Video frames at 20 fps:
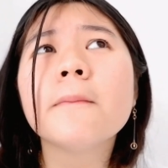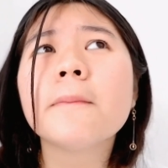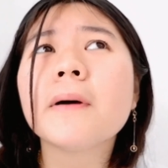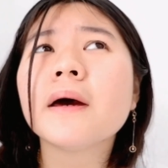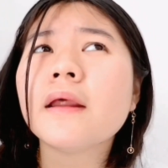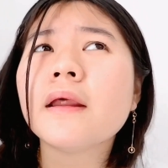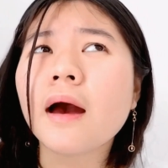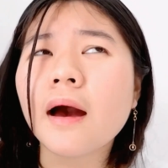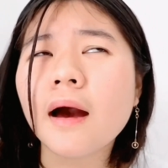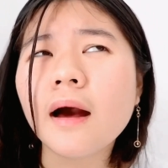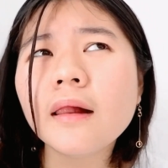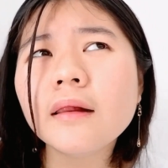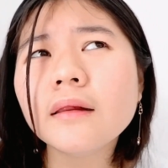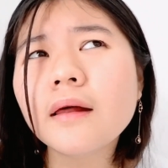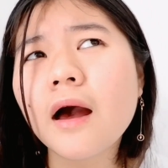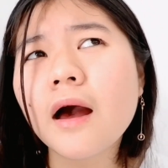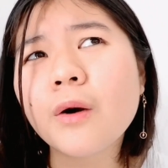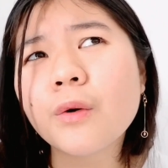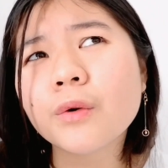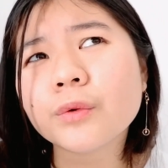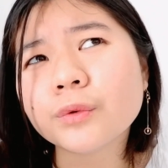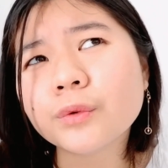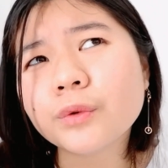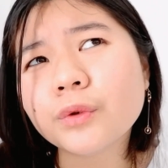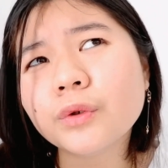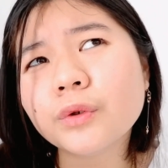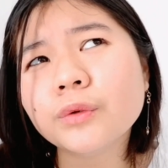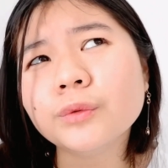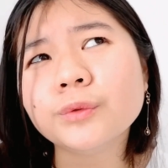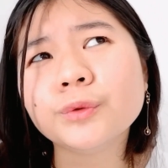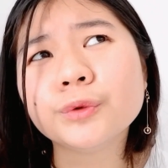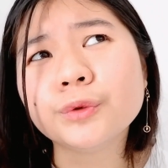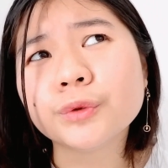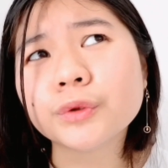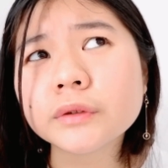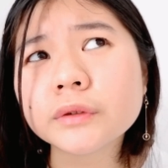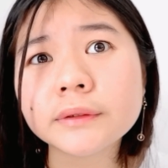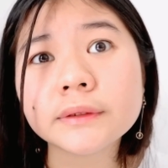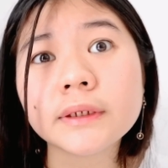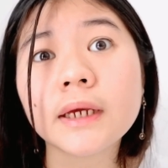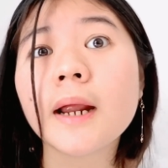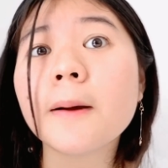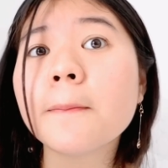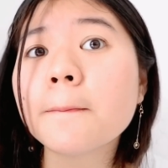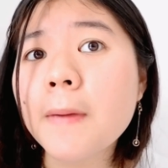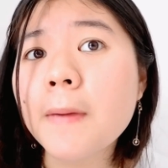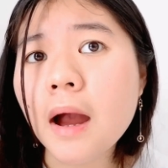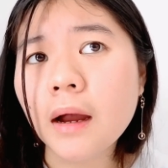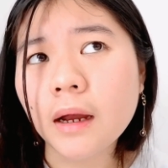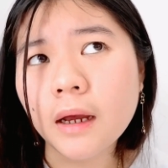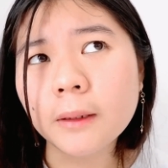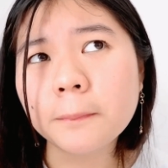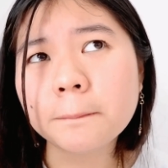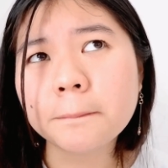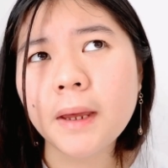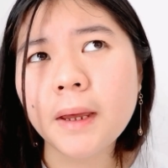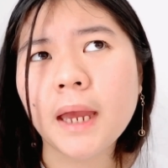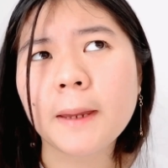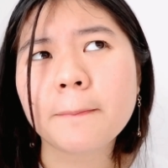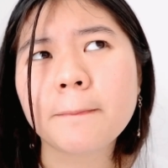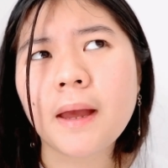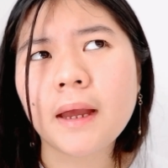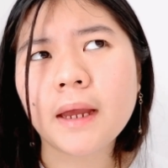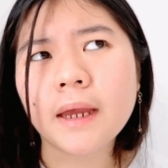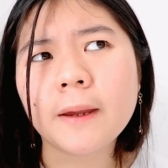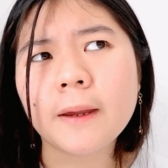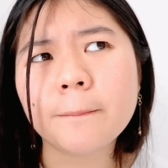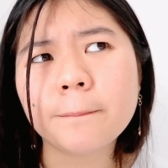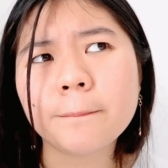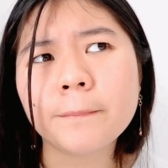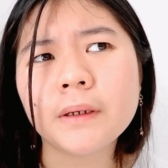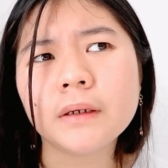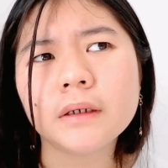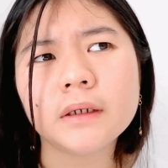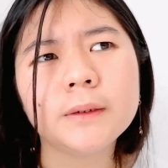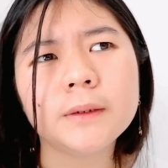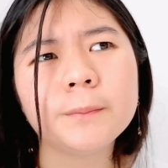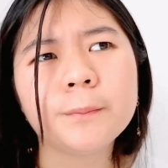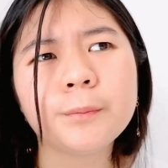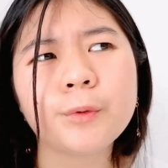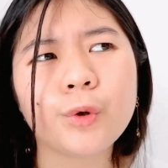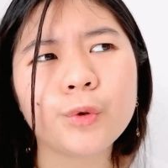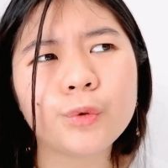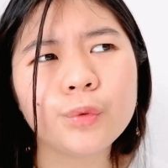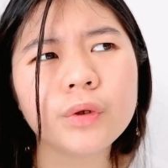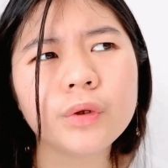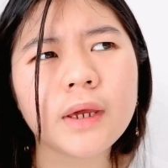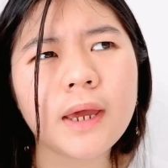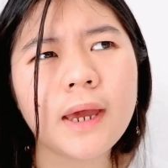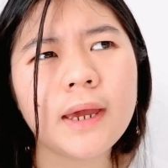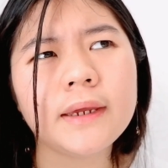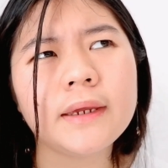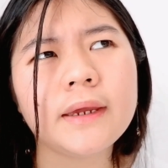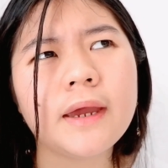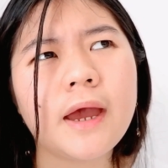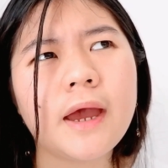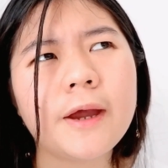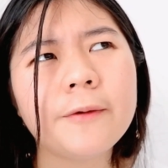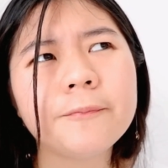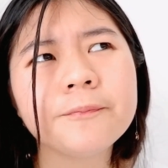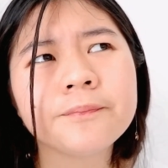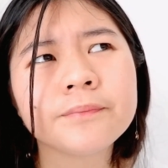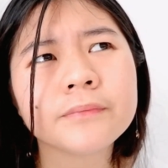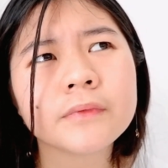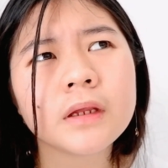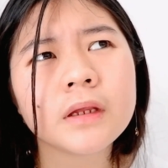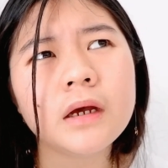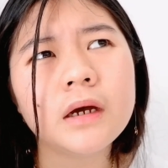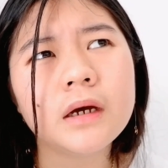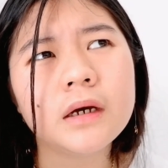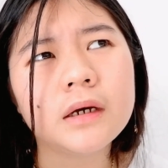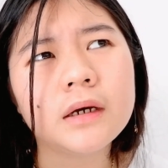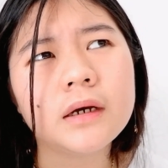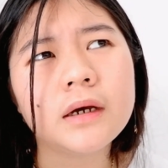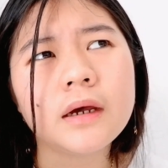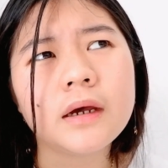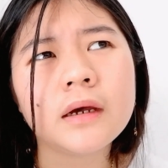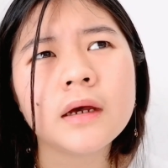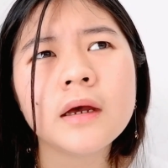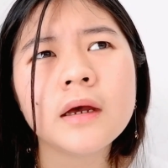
Padahal aku tuh jujur jarang banget pakai-pakai uh, produk kayak uh,